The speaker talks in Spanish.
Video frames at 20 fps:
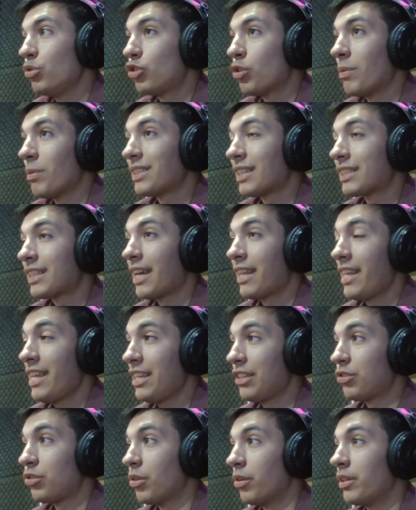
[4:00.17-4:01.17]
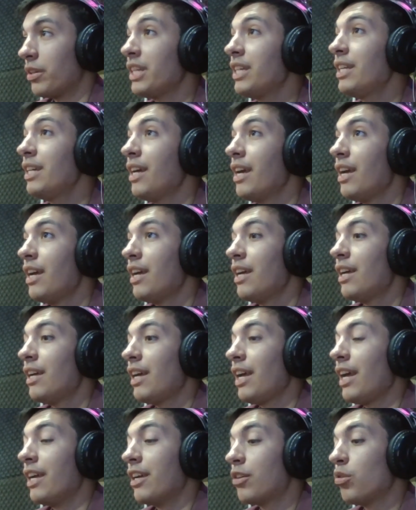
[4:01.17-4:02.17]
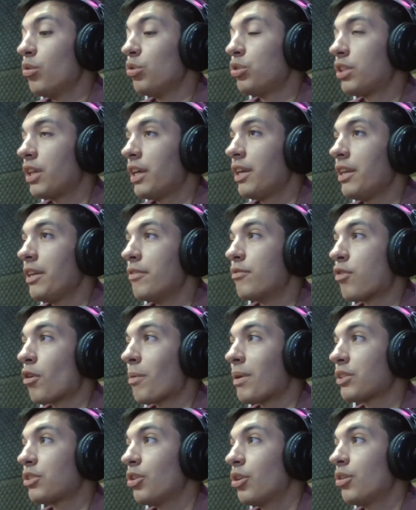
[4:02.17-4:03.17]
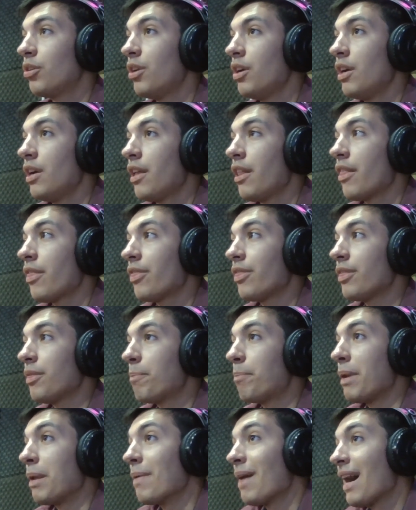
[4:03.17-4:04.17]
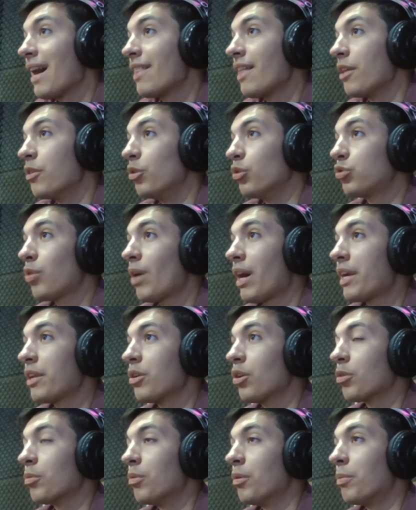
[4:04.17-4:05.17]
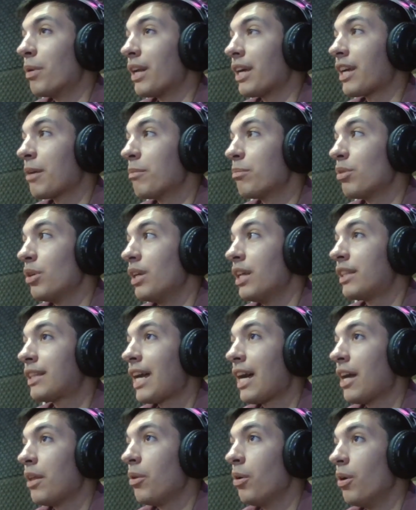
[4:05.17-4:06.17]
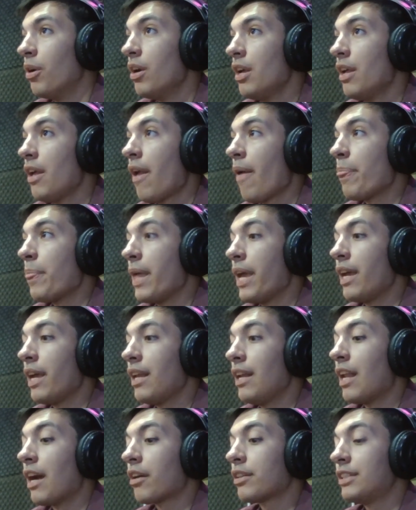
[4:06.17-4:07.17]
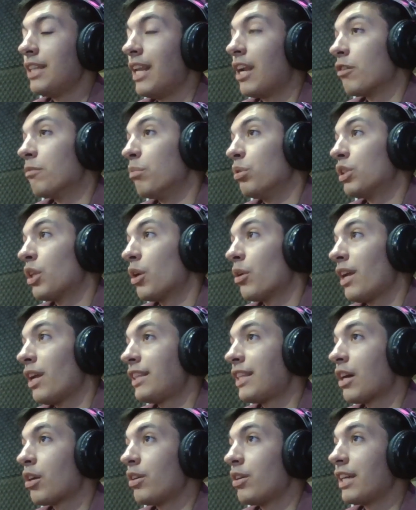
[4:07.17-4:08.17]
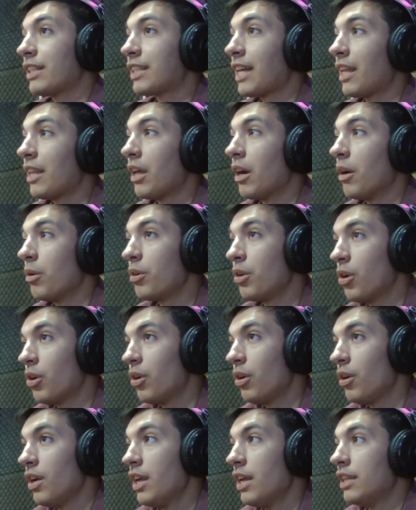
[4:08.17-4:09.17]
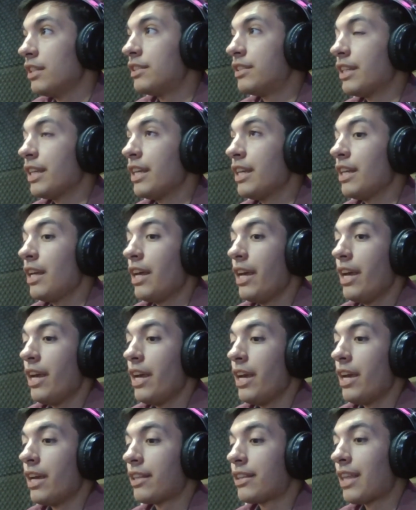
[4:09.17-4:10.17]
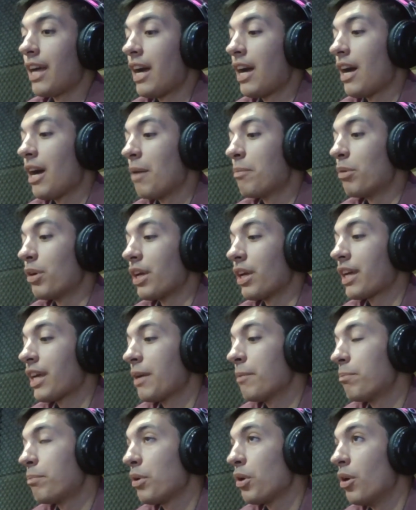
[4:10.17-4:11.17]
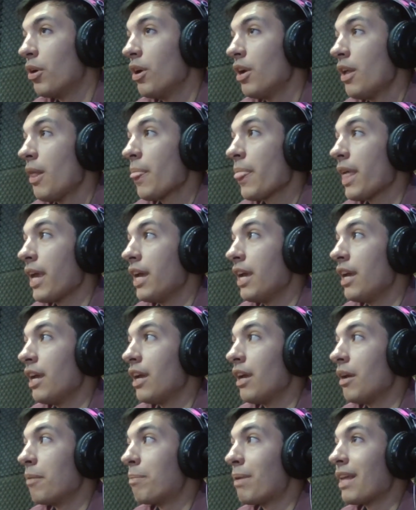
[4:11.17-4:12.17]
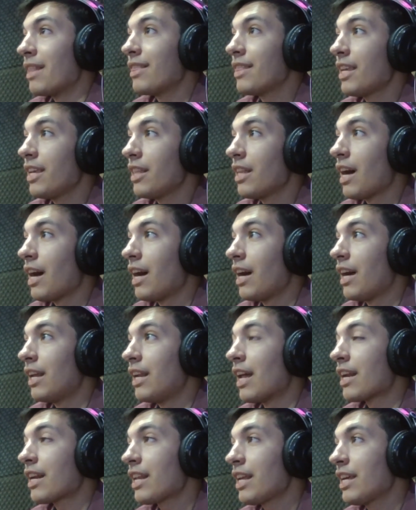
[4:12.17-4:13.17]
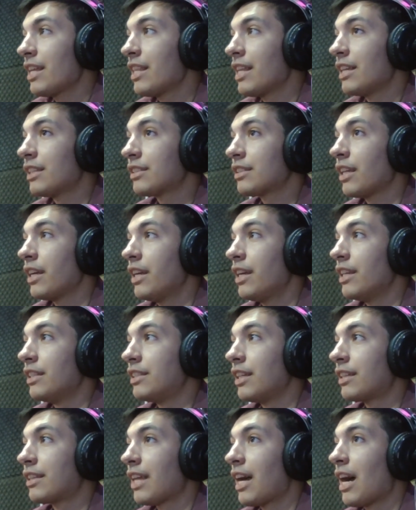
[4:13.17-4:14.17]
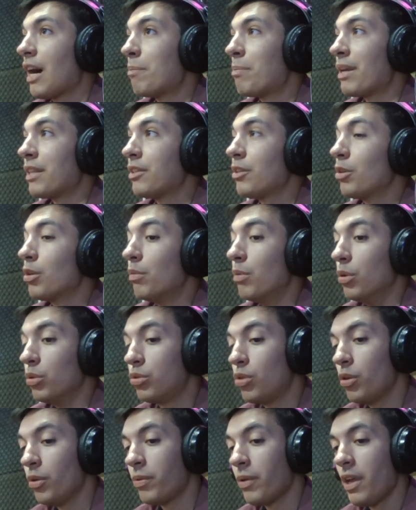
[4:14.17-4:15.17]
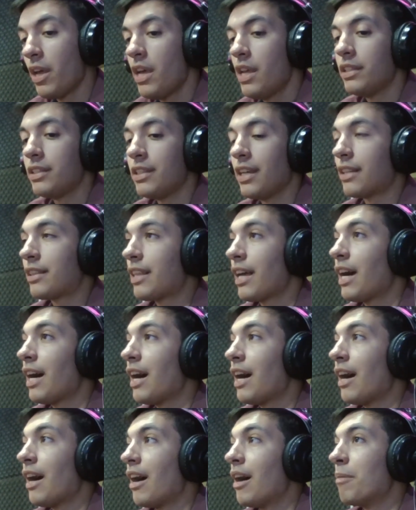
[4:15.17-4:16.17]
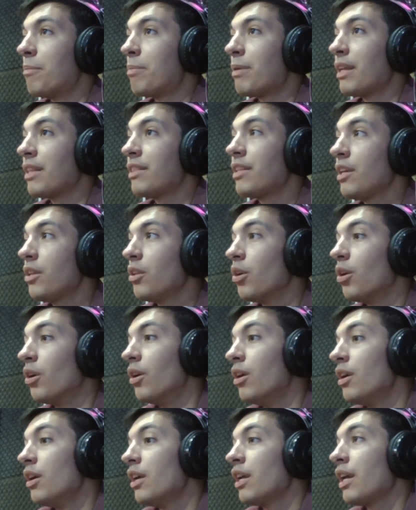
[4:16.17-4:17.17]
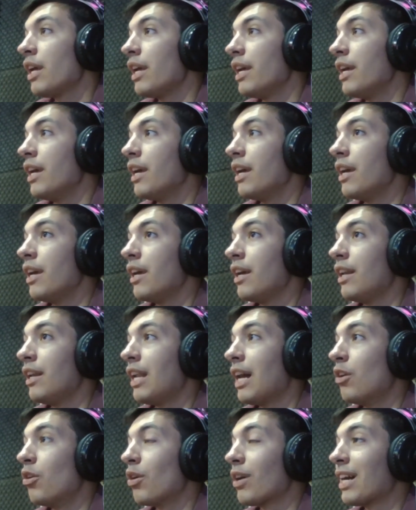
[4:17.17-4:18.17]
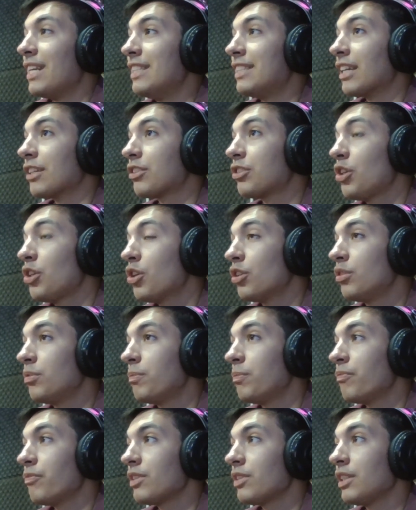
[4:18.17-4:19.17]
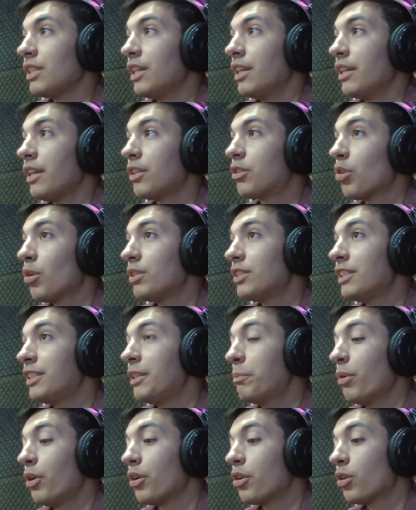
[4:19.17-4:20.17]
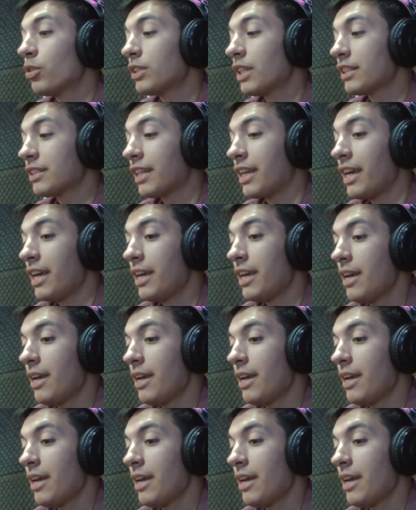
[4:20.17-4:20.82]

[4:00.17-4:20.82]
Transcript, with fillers: más allá de eso y e incluye información privada de usuario, como por ejemplo el estado de si la computadora está conectada o no, si eh, está, por ejemplo, eh, prendida las redes, eh, si está prendido el Bluetooth, si está prendido la localización y, todo ese tipo de cosas que